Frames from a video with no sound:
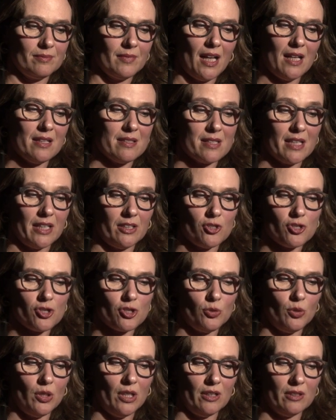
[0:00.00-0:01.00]
als seine
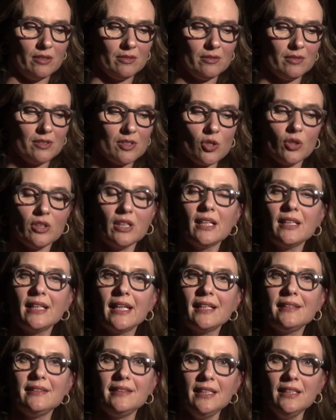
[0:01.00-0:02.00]
Schüler, sondern
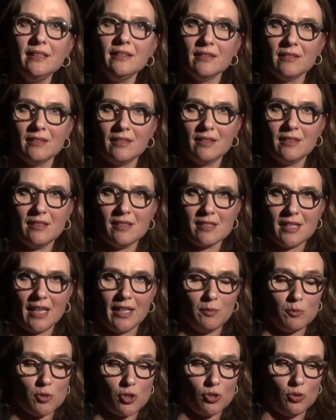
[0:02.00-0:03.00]
er dient
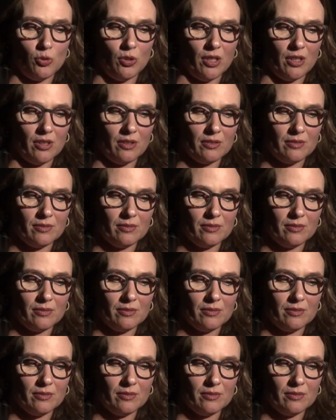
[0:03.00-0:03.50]
seinem Schüler.